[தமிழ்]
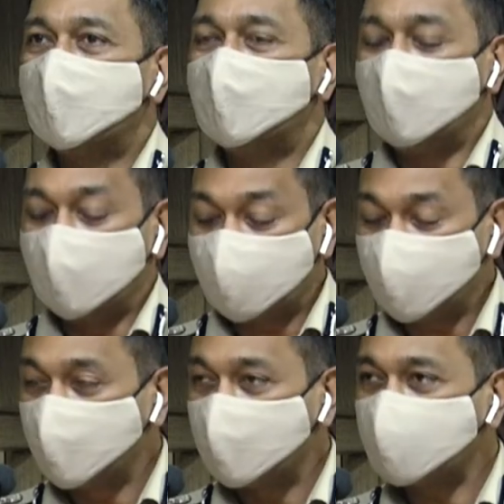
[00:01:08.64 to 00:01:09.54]
டியர்
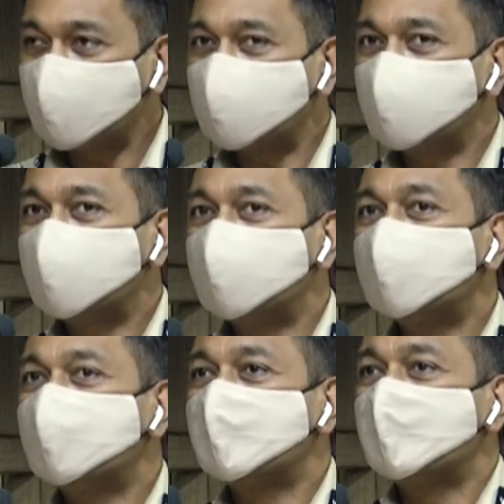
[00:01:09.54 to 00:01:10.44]
ஸ்டூடெண்ட்ஸ்
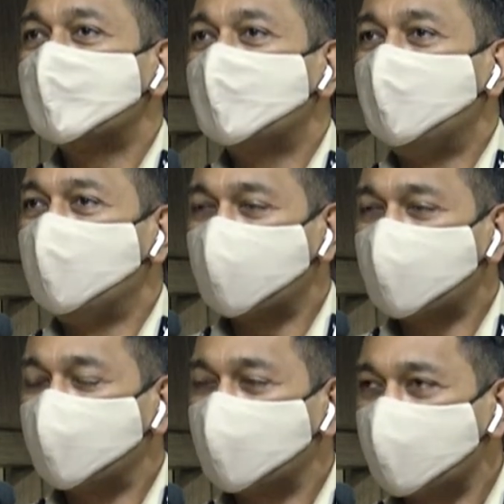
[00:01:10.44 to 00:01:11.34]

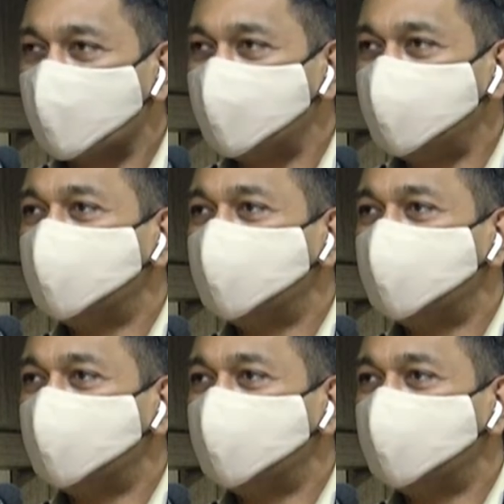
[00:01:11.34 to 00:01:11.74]
எல்லாருக்கும் வணக்கம்